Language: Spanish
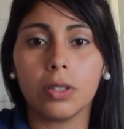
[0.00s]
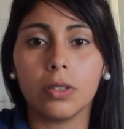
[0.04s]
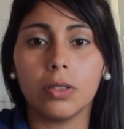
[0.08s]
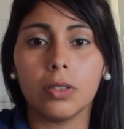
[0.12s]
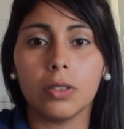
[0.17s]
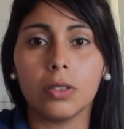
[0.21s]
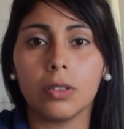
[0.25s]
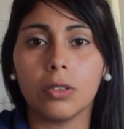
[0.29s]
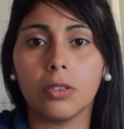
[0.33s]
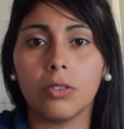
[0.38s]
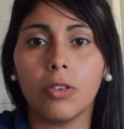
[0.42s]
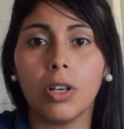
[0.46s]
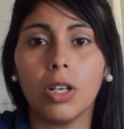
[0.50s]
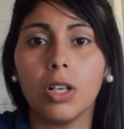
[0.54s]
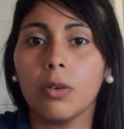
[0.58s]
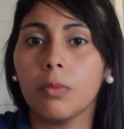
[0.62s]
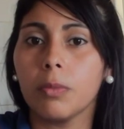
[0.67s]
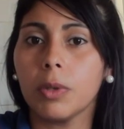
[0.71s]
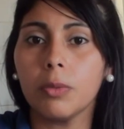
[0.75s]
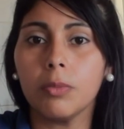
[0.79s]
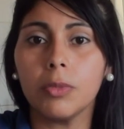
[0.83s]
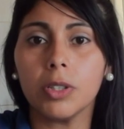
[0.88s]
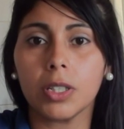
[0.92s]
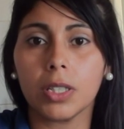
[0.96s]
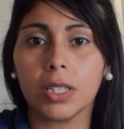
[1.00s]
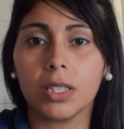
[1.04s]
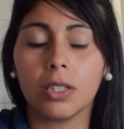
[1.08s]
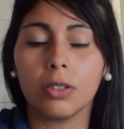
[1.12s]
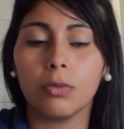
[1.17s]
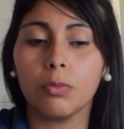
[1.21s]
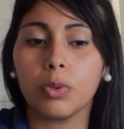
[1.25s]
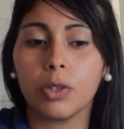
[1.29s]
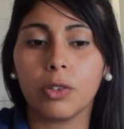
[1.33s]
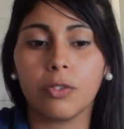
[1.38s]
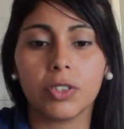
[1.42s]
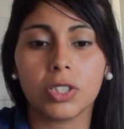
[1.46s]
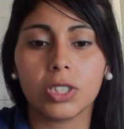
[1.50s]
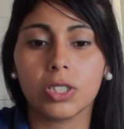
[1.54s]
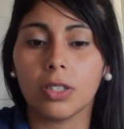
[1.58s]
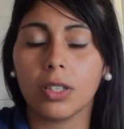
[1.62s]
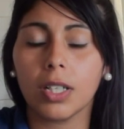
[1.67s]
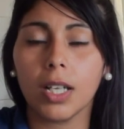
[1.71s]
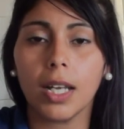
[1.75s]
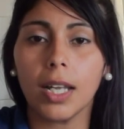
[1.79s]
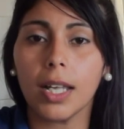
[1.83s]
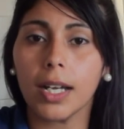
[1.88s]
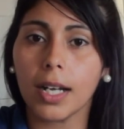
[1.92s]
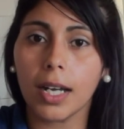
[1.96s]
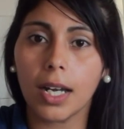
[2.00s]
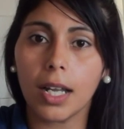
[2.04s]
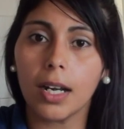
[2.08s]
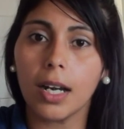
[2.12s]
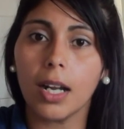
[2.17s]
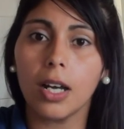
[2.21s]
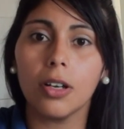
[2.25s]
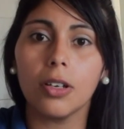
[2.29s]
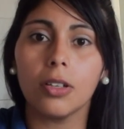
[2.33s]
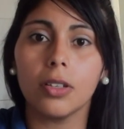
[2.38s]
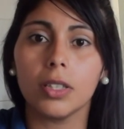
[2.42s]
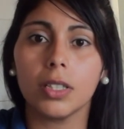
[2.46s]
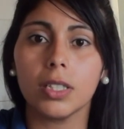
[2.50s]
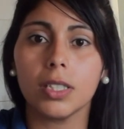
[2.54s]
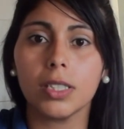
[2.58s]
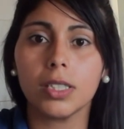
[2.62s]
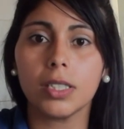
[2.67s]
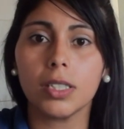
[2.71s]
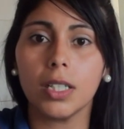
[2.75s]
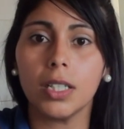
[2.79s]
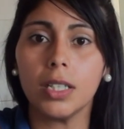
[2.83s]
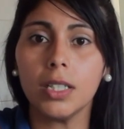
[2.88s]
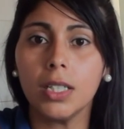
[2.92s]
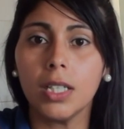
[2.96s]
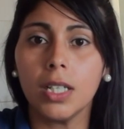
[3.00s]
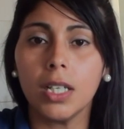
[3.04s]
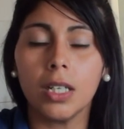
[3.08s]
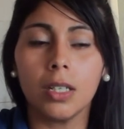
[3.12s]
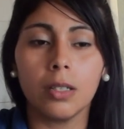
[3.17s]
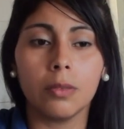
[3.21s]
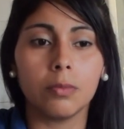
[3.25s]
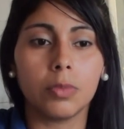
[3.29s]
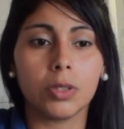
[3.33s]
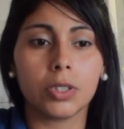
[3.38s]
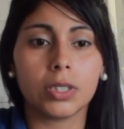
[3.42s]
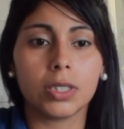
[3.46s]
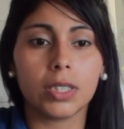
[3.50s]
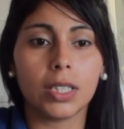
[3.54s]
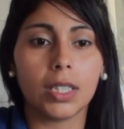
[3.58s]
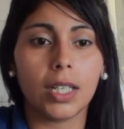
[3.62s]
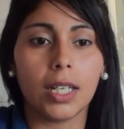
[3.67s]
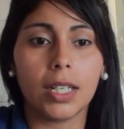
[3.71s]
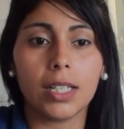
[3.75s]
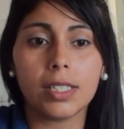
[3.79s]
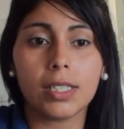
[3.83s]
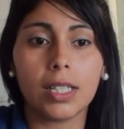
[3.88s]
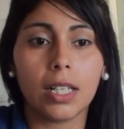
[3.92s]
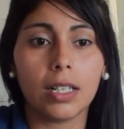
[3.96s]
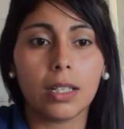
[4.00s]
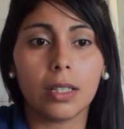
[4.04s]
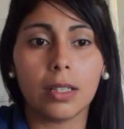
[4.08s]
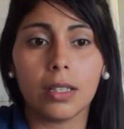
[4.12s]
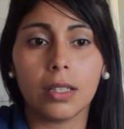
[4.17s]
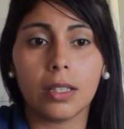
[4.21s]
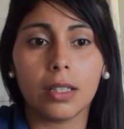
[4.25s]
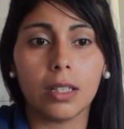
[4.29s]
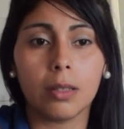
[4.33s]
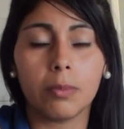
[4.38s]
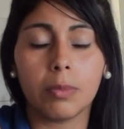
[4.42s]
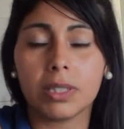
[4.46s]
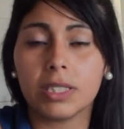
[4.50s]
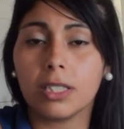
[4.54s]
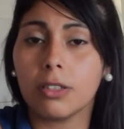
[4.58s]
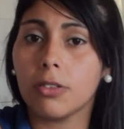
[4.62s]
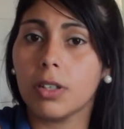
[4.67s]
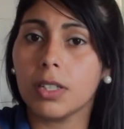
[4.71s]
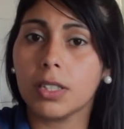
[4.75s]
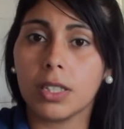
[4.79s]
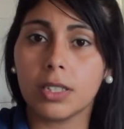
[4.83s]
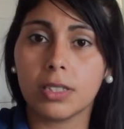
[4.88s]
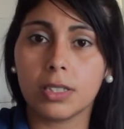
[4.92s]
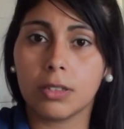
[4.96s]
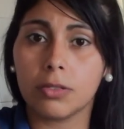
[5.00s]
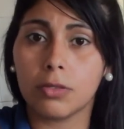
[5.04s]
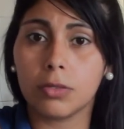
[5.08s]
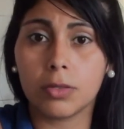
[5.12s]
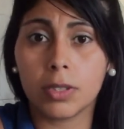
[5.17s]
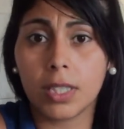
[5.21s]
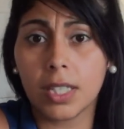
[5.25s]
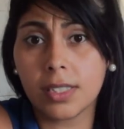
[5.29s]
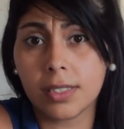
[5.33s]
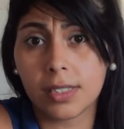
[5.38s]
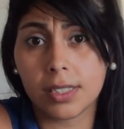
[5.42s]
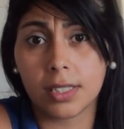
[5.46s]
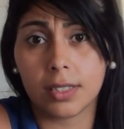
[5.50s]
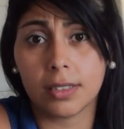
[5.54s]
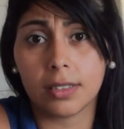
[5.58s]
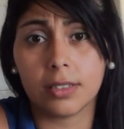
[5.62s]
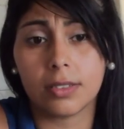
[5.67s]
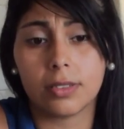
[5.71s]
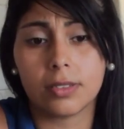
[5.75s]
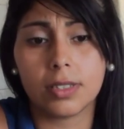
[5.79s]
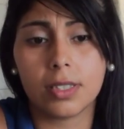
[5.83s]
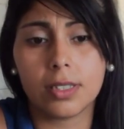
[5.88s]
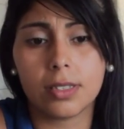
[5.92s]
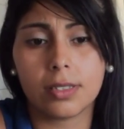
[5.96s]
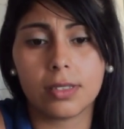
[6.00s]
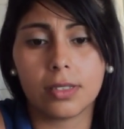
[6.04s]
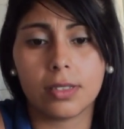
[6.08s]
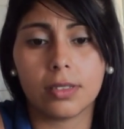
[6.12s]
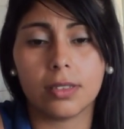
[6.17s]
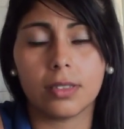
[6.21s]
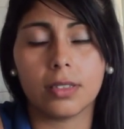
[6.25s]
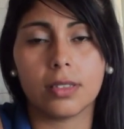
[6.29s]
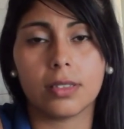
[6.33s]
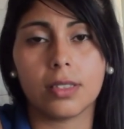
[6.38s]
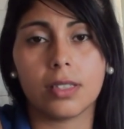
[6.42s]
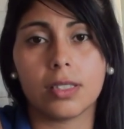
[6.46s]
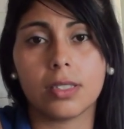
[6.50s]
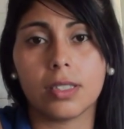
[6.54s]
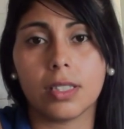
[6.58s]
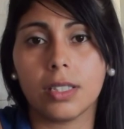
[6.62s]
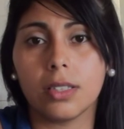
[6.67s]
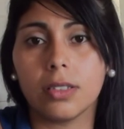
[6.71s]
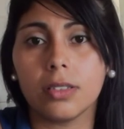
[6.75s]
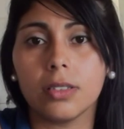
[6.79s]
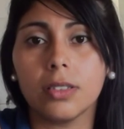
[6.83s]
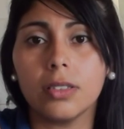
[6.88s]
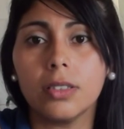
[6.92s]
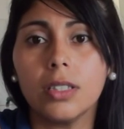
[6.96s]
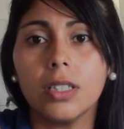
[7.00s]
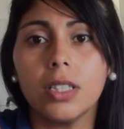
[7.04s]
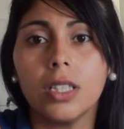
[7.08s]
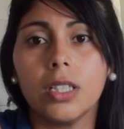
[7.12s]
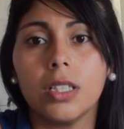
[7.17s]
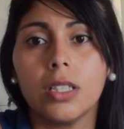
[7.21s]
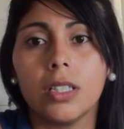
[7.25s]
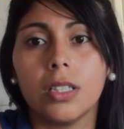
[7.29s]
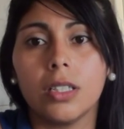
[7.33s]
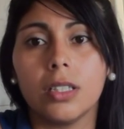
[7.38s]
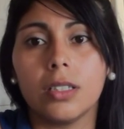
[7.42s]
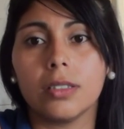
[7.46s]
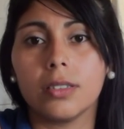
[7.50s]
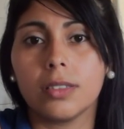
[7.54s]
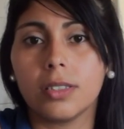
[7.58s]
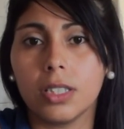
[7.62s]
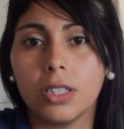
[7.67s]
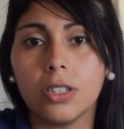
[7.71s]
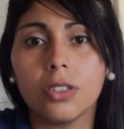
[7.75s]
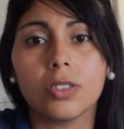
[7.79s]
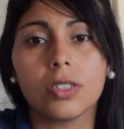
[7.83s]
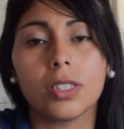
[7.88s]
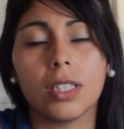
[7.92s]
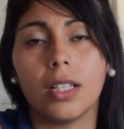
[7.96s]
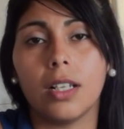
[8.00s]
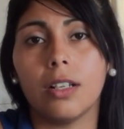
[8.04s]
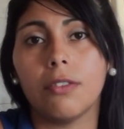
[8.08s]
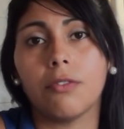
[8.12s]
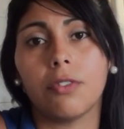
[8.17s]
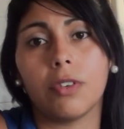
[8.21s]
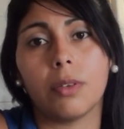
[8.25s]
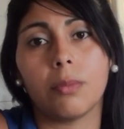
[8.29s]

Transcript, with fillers: pero no es lo mismo que esté un profesional acá al lado de ella por si a ella le, pasa cualquier circunstancia. Entonces necesito sí o sí la